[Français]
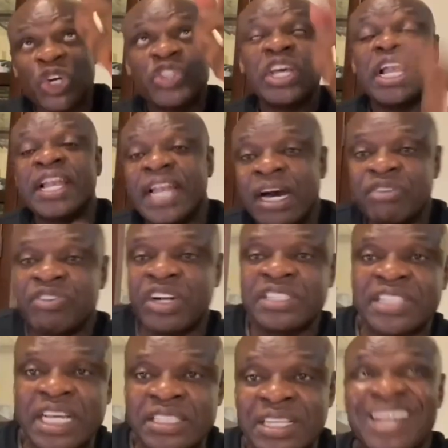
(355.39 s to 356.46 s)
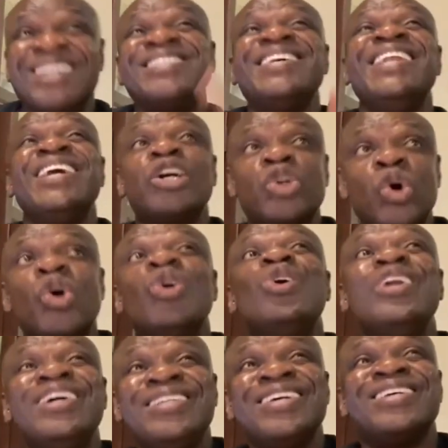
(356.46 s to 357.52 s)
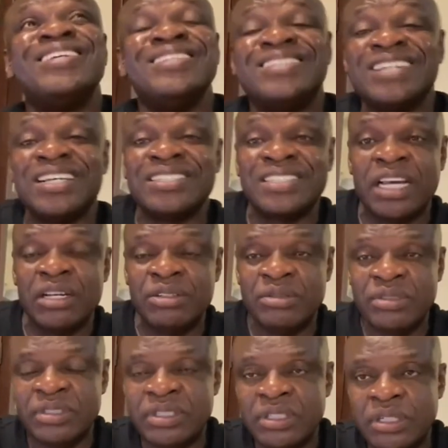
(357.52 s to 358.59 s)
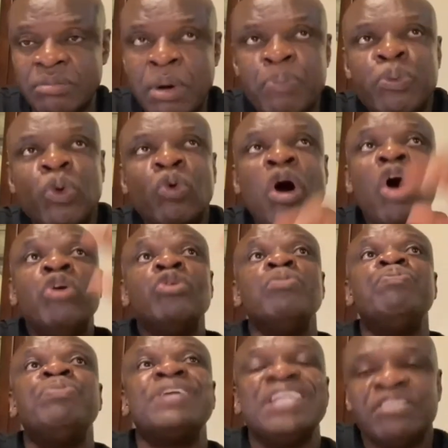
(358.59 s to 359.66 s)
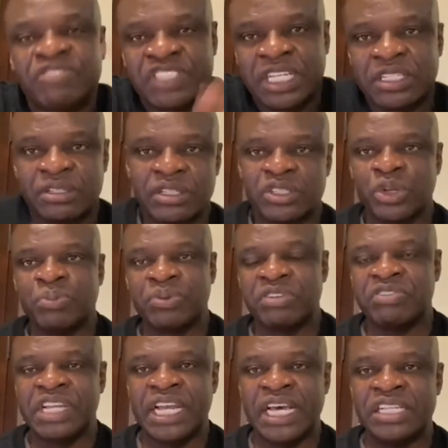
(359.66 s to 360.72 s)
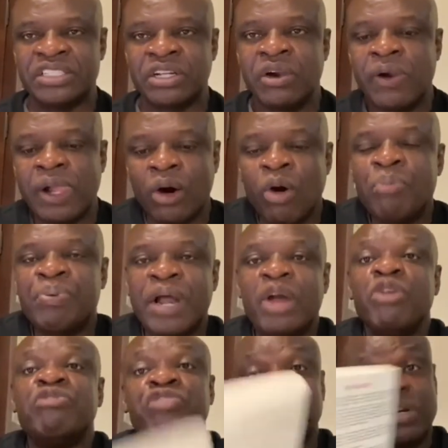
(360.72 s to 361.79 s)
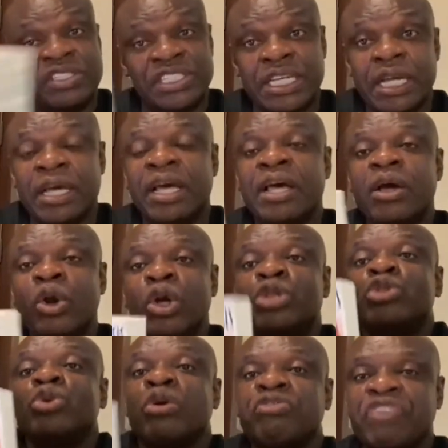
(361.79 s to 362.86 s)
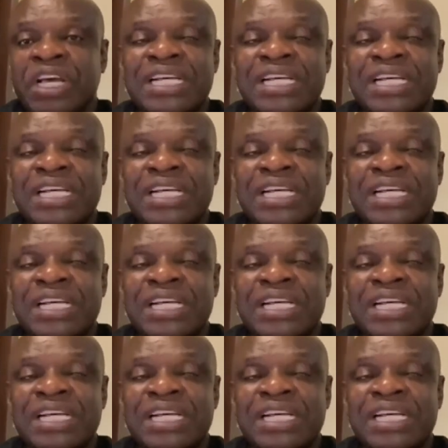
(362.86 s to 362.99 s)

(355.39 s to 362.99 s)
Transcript: de la langue française, c'est les Congolais de Kinshasa. Mais pourquoi on nous prive ce privilège On prend le français, le trophée.